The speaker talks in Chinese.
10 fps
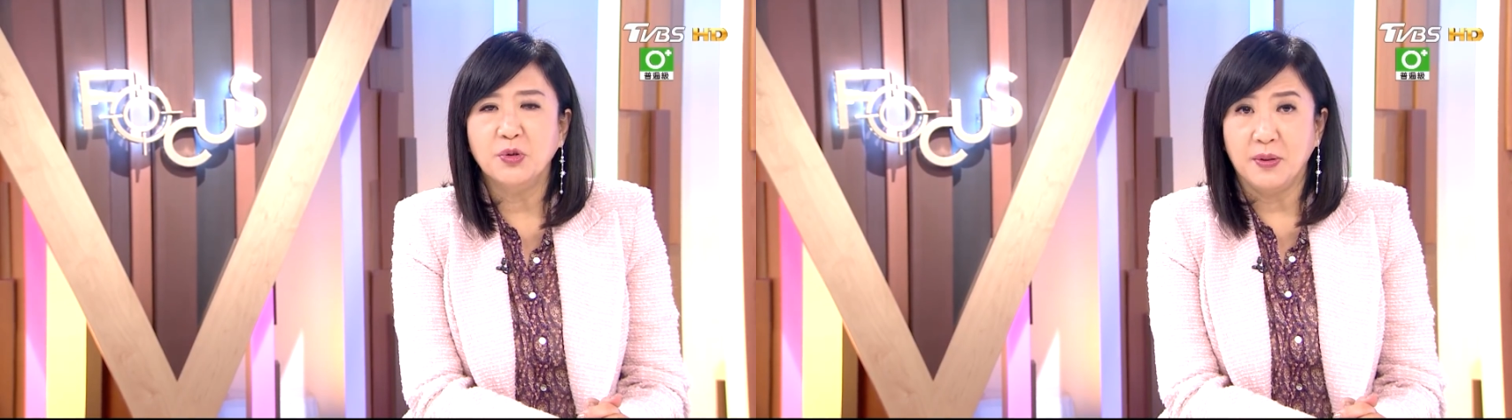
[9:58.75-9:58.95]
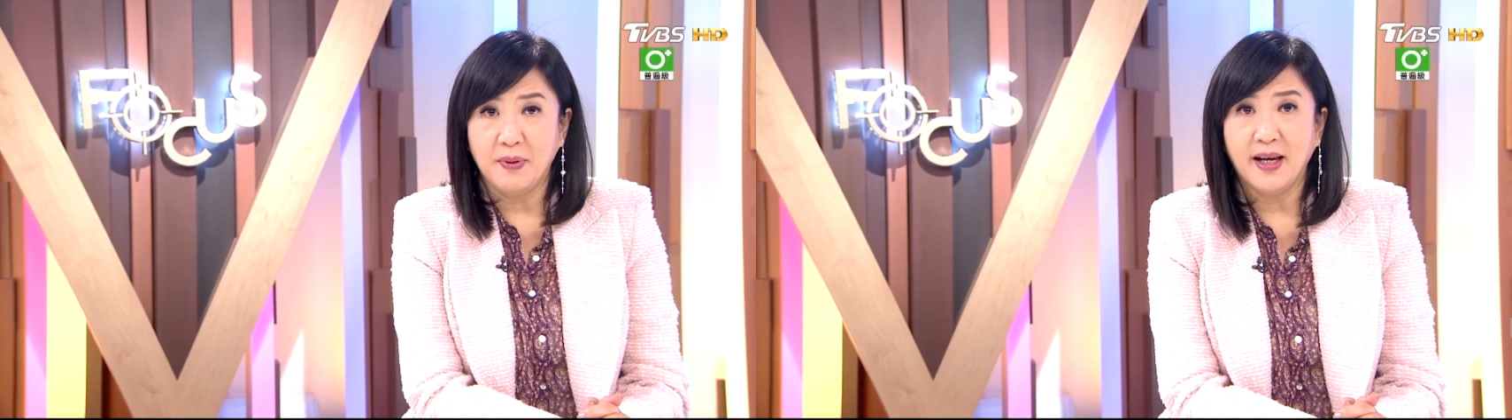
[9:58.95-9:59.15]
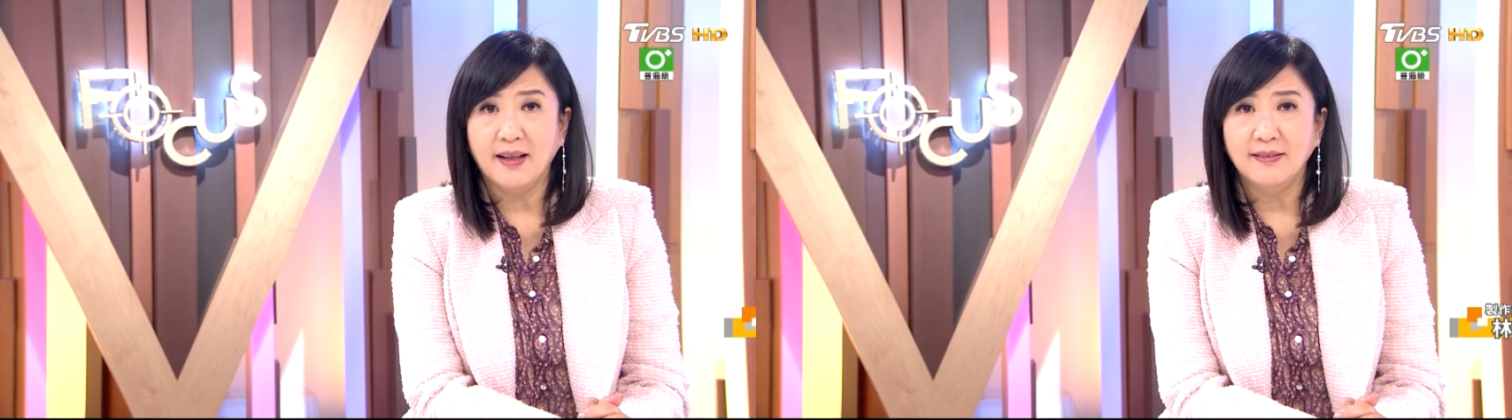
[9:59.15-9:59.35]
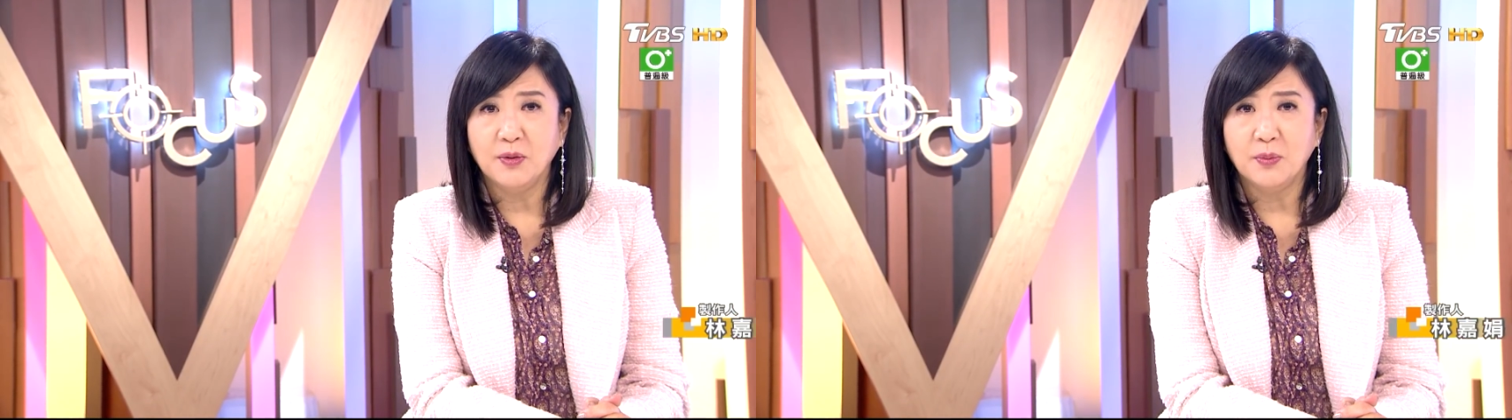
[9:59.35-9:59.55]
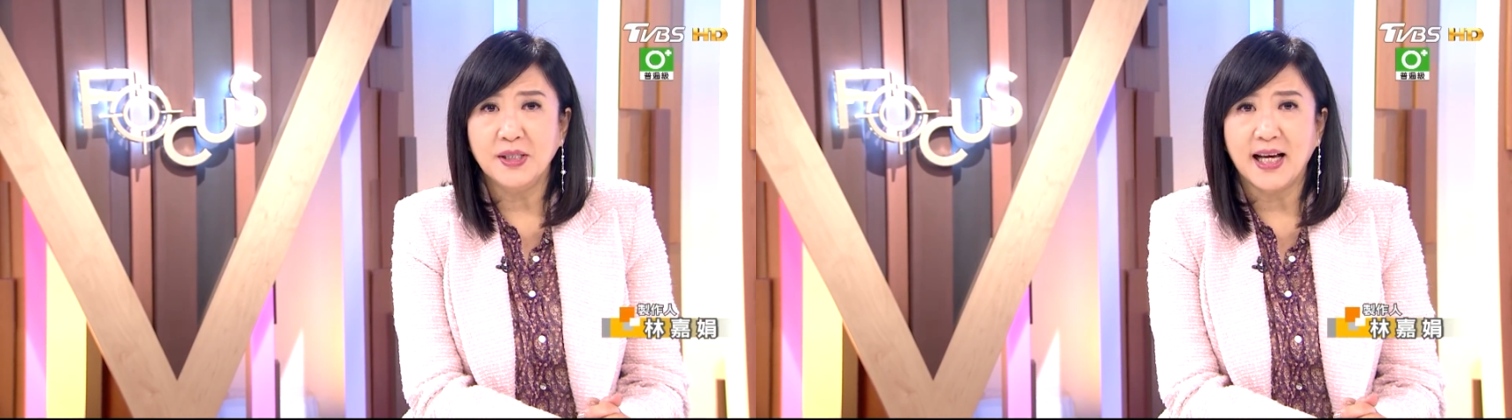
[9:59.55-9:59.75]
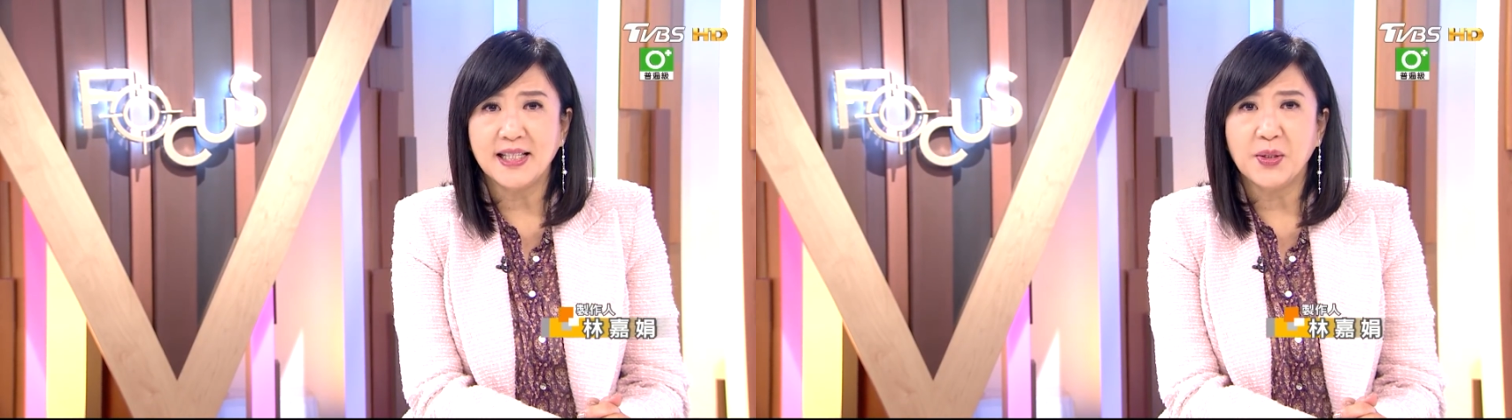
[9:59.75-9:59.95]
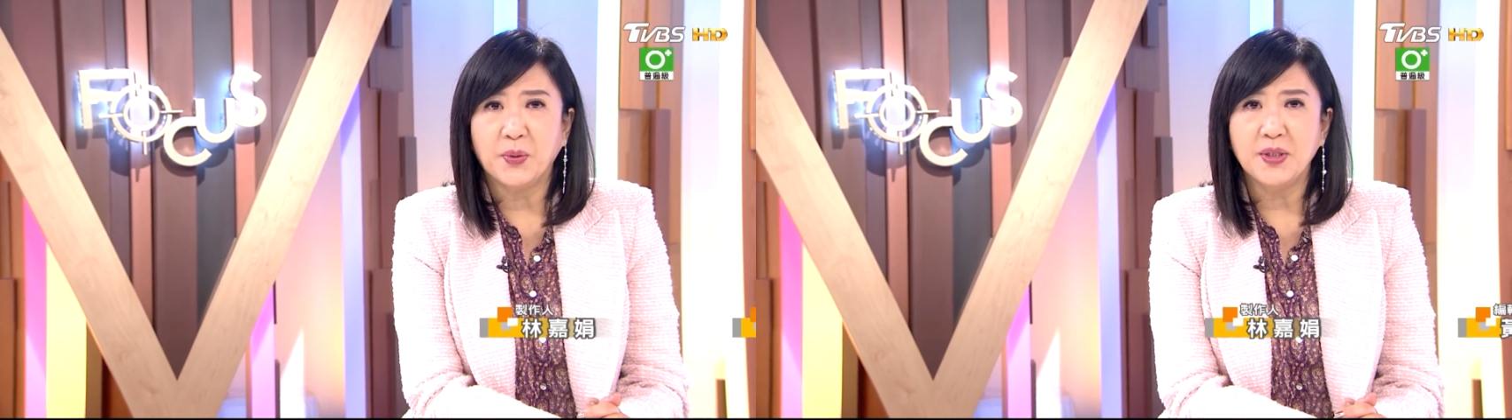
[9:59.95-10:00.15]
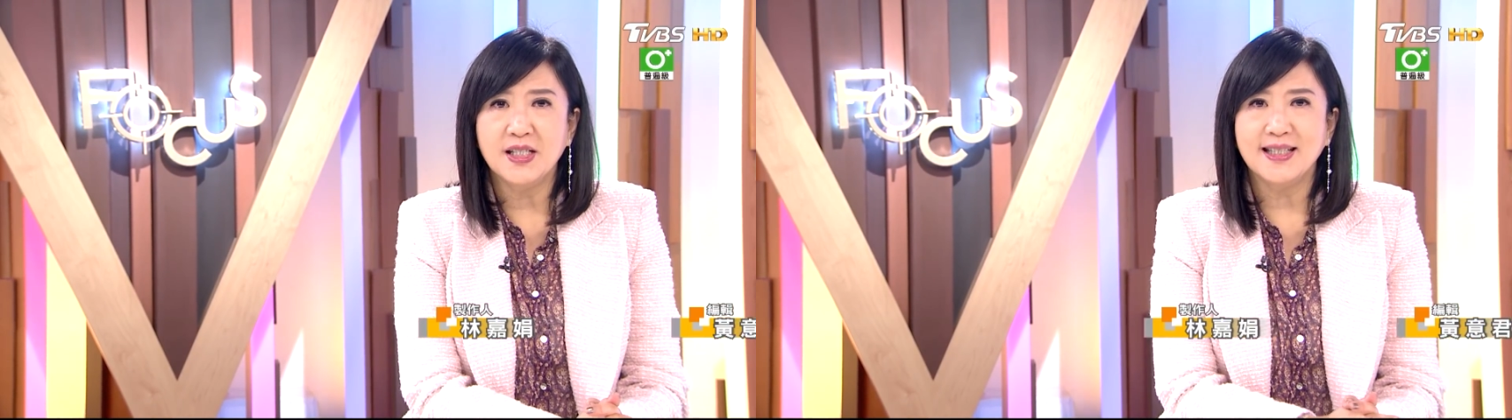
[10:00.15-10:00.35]
祝您平安，我们下一次
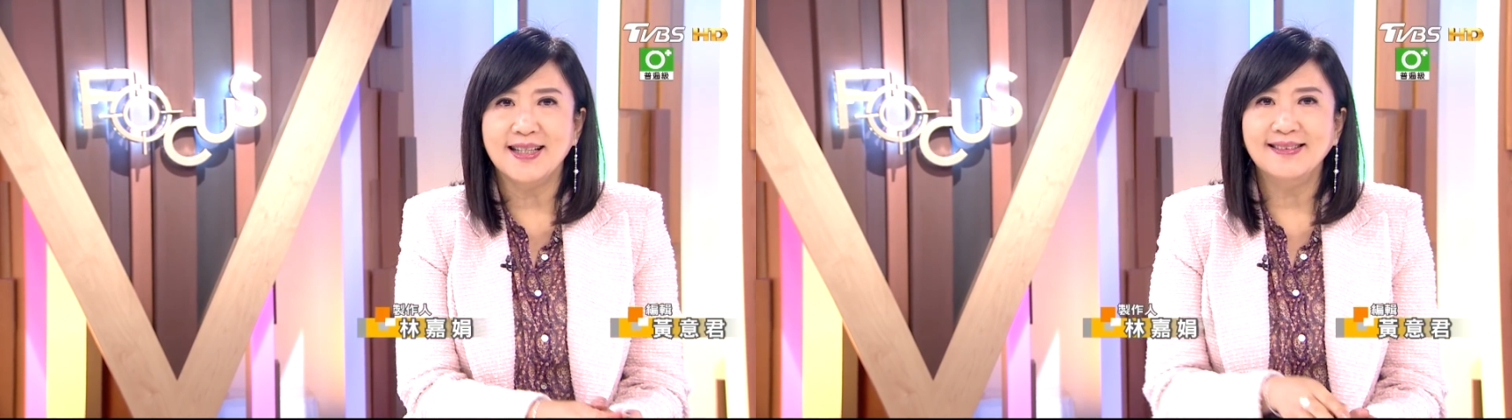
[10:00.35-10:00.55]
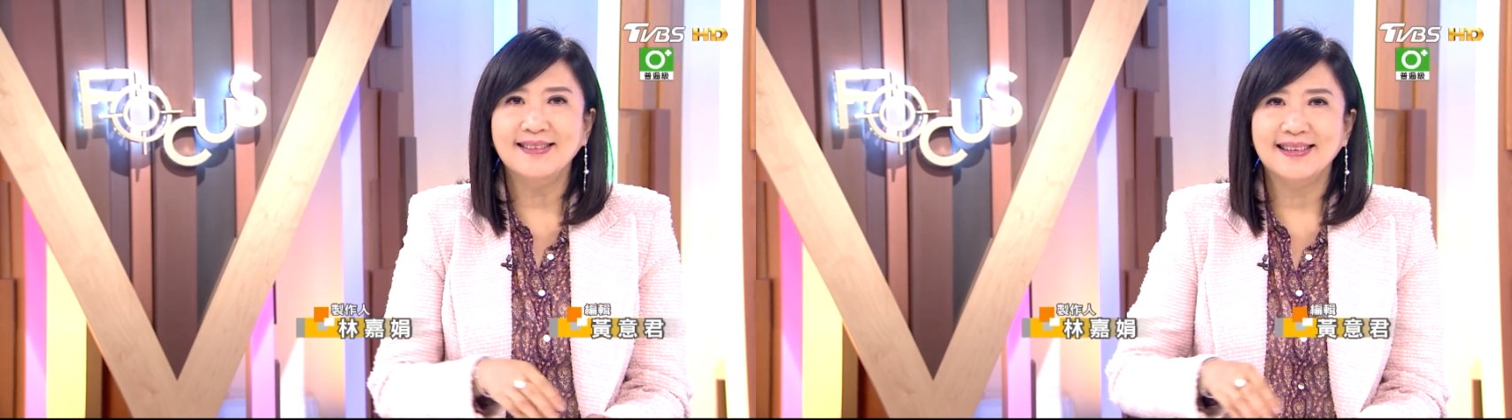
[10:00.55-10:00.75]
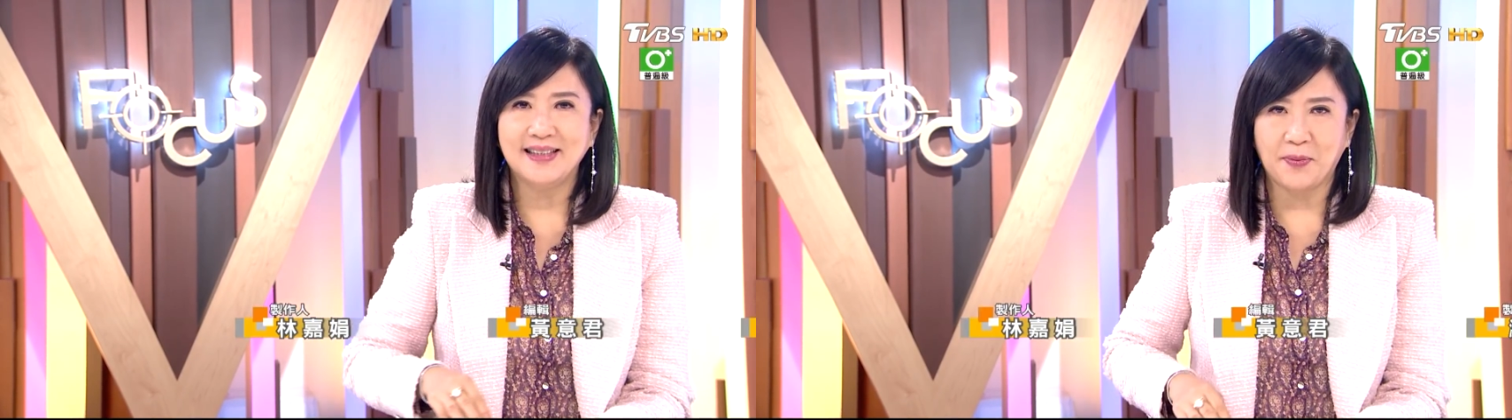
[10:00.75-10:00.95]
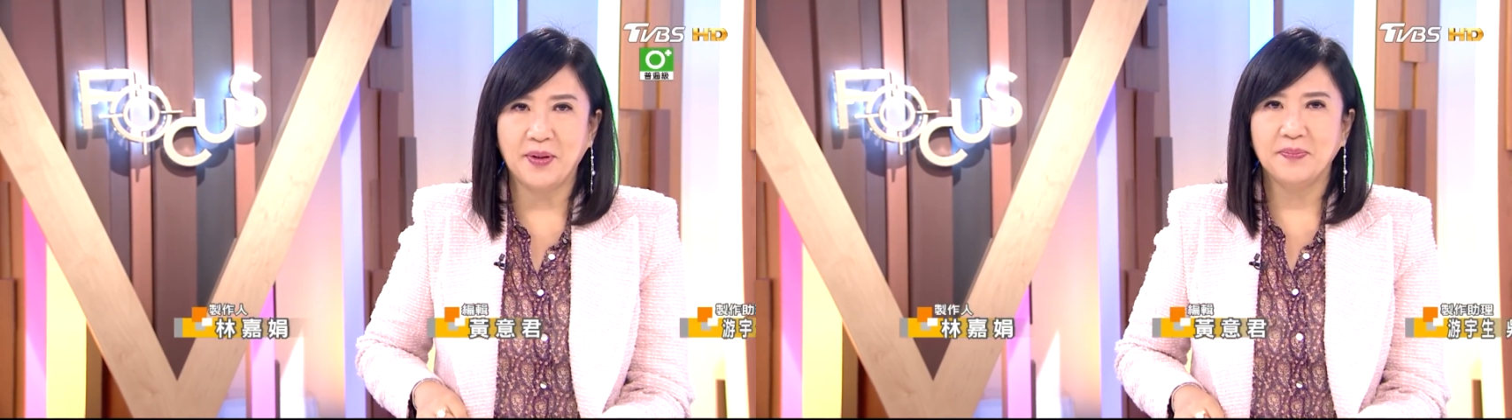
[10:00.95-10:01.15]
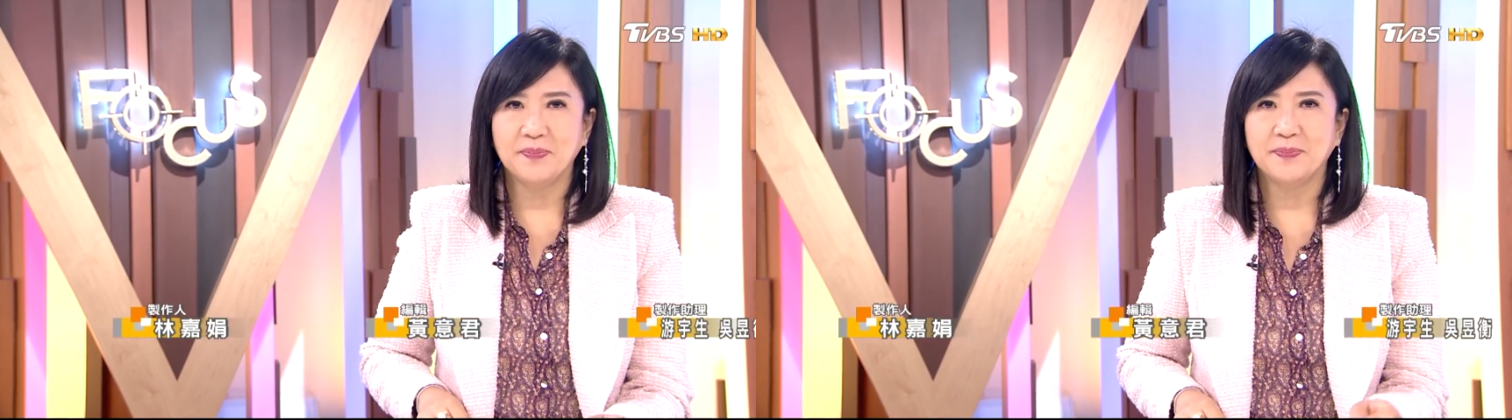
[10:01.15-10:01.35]
同一时间再会。